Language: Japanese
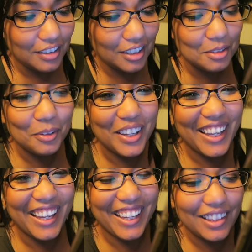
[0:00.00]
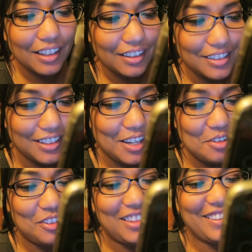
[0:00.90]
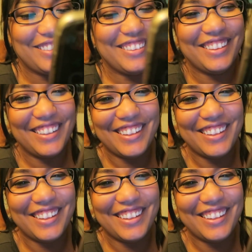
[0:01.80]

いつもへえって感じで読んでる